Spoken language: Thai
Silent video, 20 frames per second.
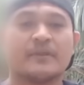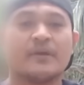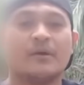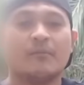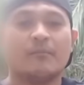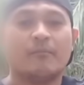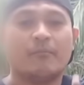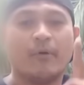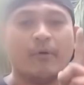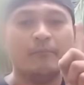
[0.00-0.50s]
า
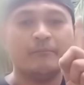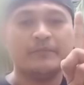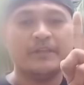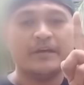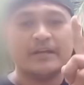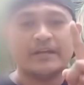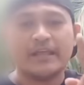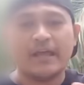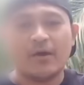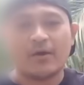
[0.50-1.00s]
พูด
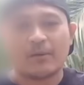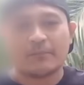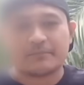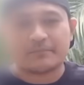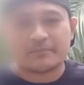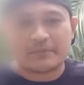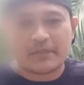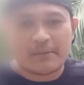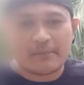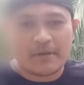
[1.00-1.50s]
ร่ายยาว
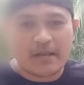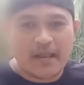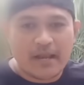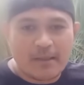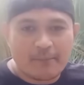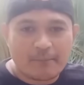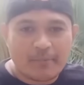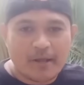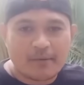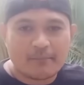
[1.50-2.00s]
มากเลยนะ
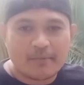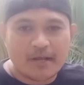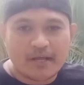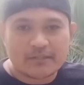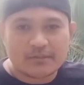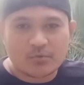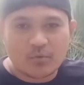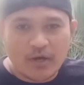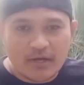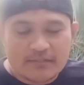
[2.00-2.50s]
ครับ
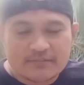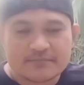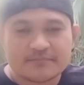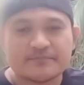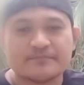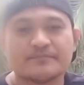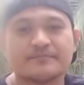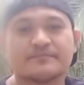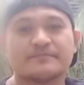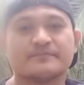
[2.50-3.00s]
อ่ะแบบนี้
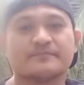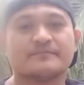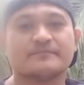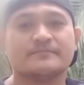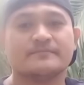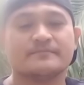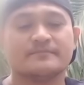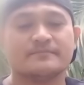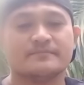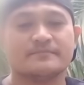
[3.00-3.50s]
คุณผู้ชม
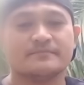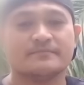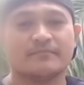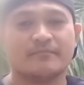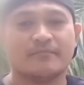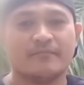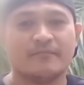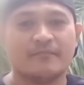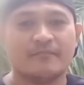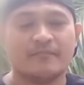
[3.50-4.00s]
คะ คือ
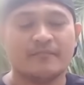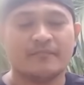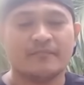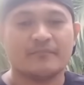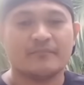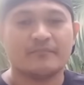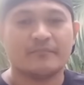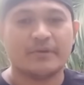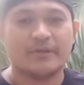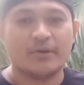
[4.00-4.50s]
เสียแป้ง
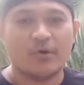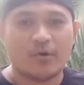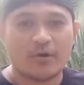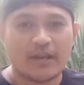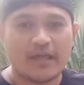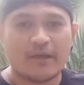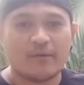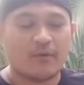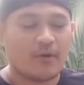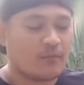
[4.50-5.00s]
ออกมา
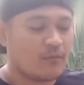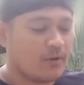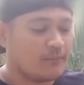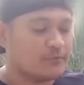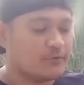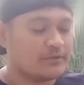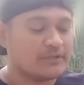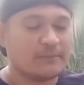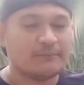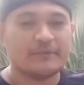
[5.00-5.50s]
อัดคลิป
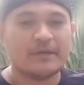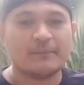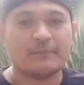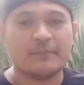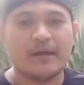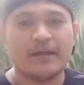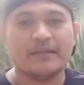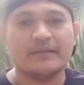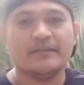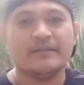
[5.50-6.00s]
แฉข้อ
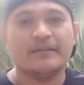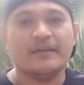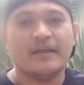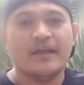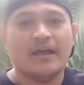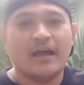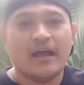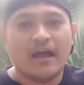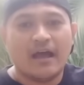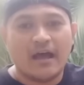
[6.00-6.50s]
มูลบอก
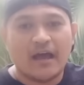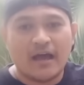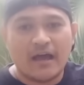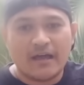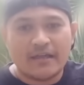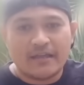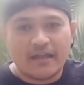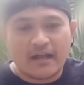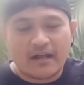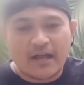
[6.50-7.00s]
ว่า
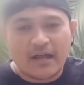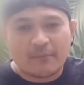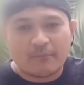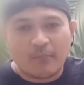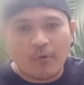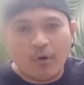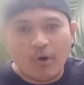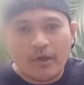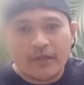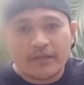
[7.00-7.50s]
ถูกหลอก
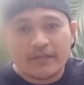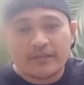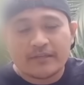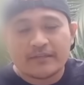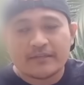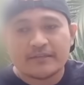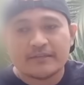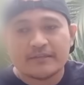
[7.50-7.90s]
ให้ไปช่วยเหลือ